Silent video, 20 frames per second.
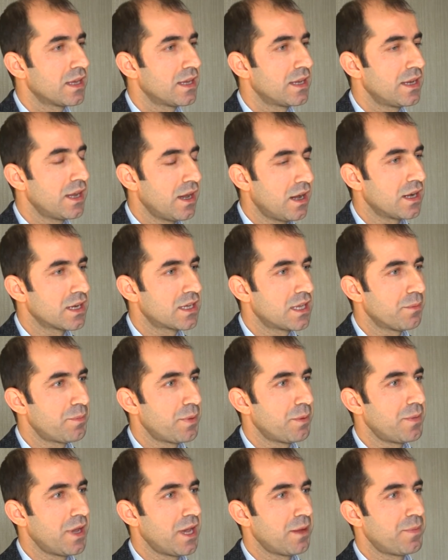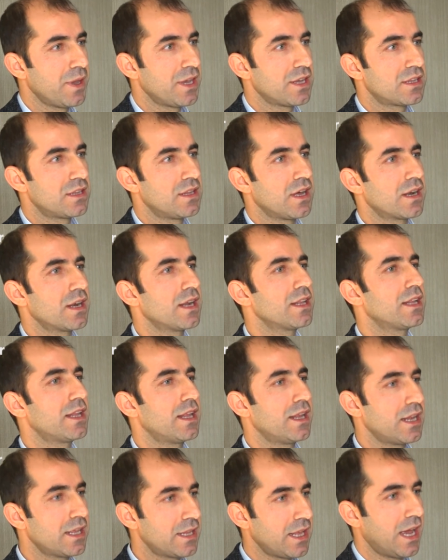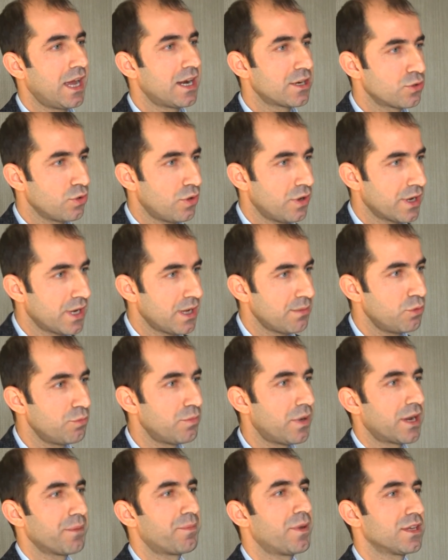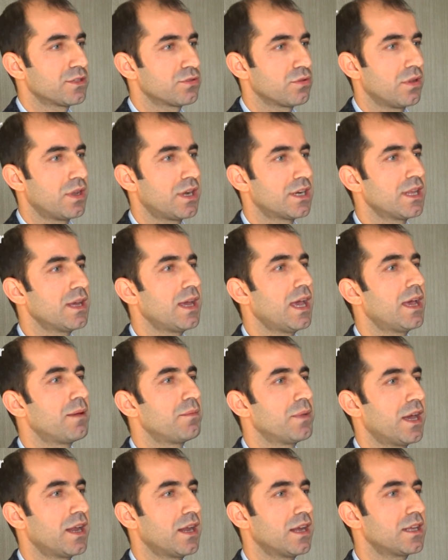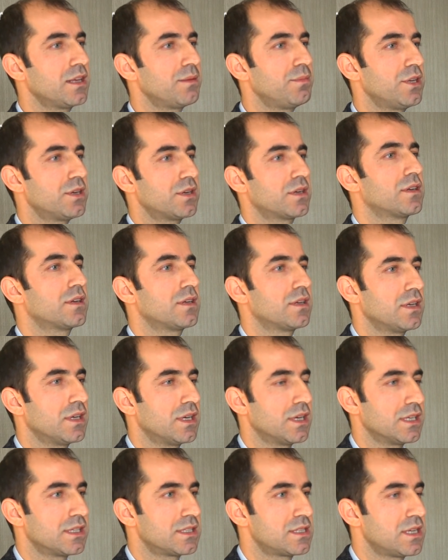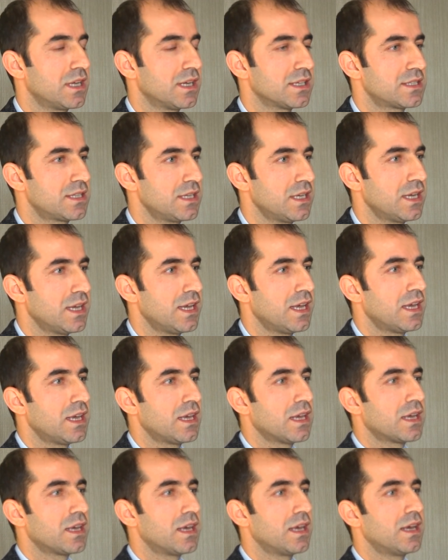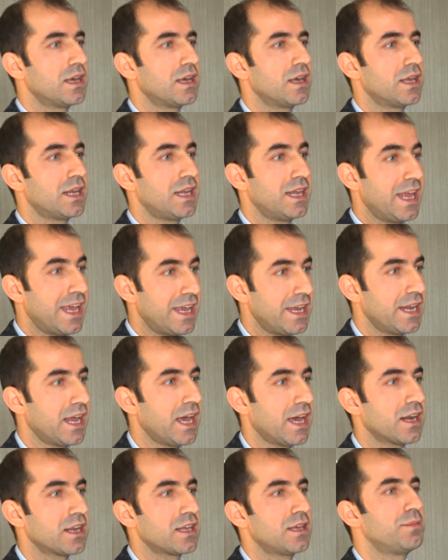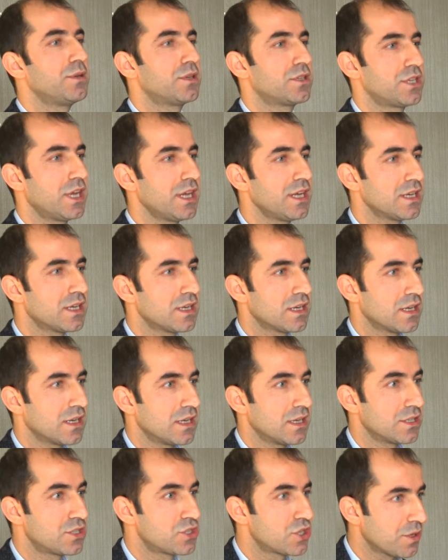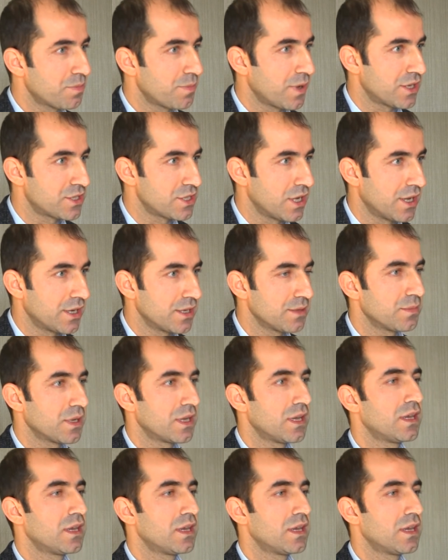ne AKP MHP iktidarına ne de, ne de Erdoğan'a bu manipülasyonlarda herhangi bir e, siyasi e, lehine herhangi bir şey e, çıkmayacağını